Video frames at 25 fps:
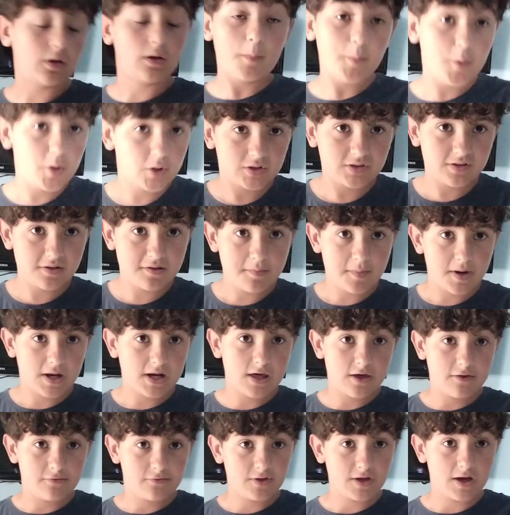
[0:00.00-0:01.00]
la morte di
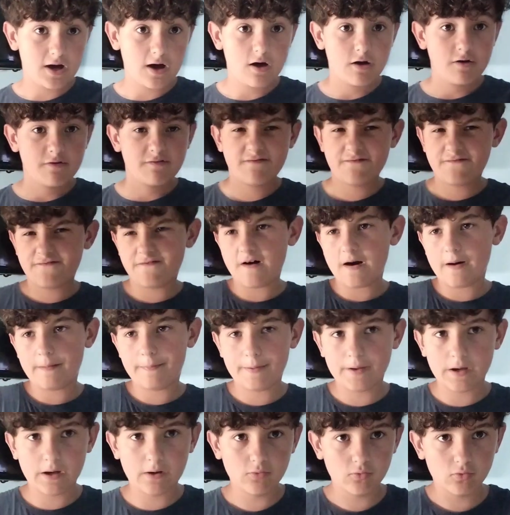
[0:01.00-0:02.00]
Malefica fa
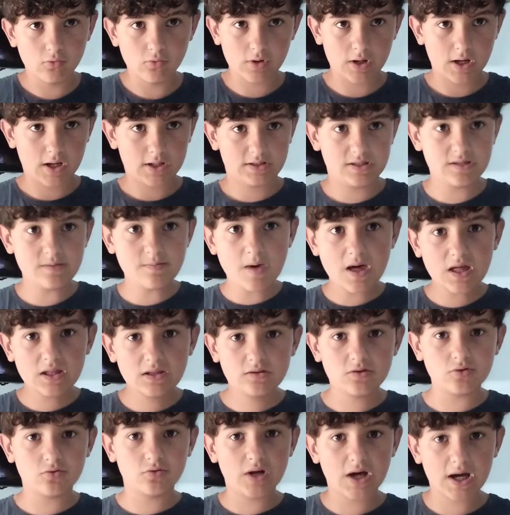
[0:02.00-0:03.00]
paura, ti
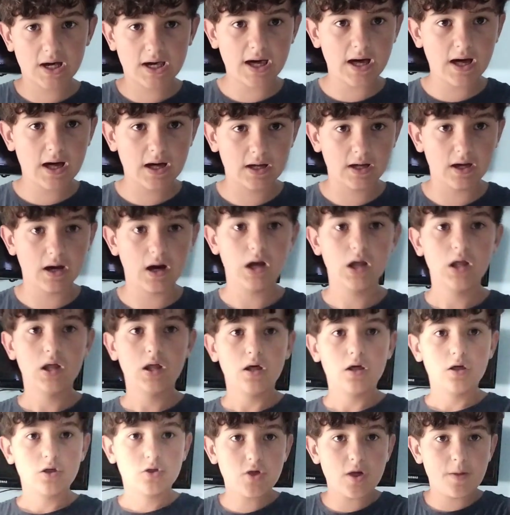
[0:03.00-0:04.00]
mette una caga.
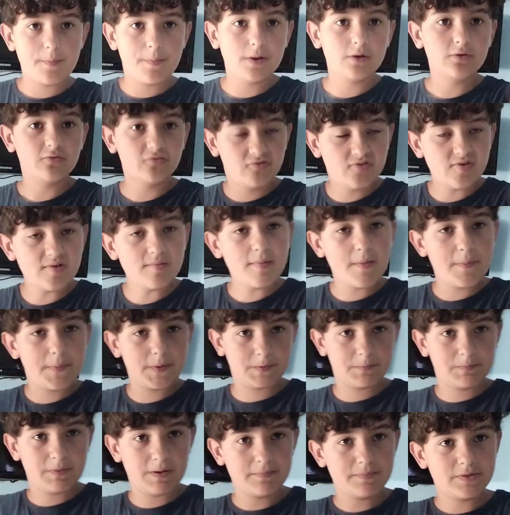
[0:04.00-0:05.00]
Cioè, per un film
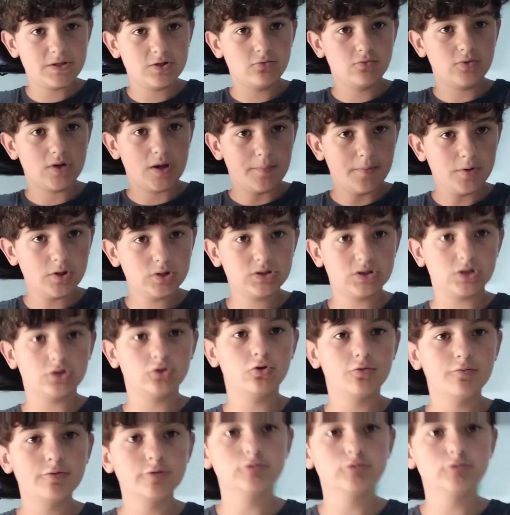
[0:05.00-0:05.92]
per bambini, una morte dove